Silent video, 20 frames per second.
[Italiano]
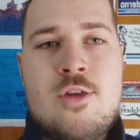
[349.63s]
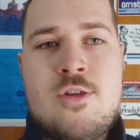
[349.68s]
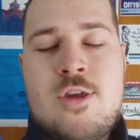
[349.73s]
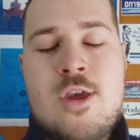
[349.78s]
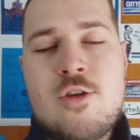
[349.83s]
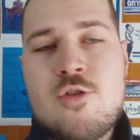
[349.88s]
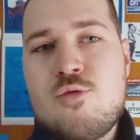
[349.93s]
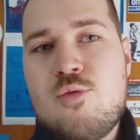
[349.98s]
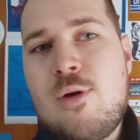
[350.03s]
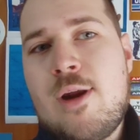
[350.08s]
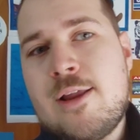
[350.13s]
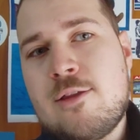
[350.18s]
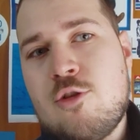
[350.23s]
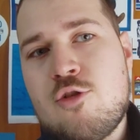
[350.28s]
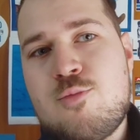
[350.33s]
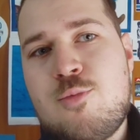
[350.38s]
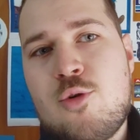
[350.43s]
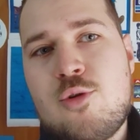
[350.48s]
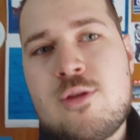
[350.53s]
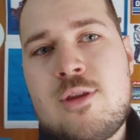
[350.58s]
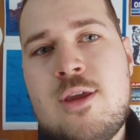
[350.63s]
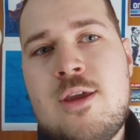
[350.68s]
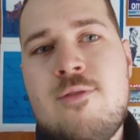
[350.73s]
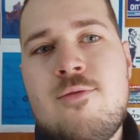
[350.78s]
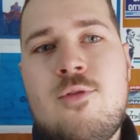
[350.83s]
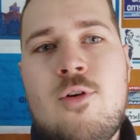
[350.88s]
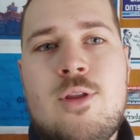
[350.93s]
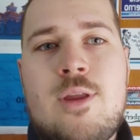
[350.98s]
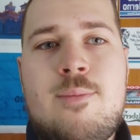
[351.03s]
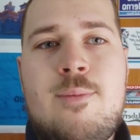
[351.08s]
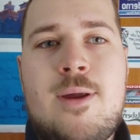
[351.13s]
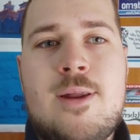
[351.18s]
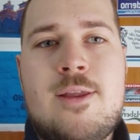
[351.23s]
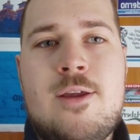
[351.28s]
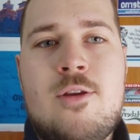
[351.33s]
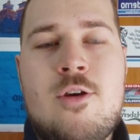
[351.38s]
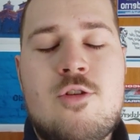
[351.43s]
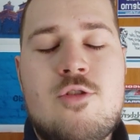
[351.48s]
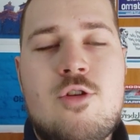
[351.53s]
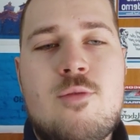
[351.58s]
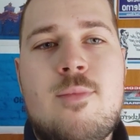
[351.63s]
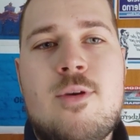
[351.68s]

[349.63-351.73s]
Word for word: sia sul lato sportivo da parte nostra,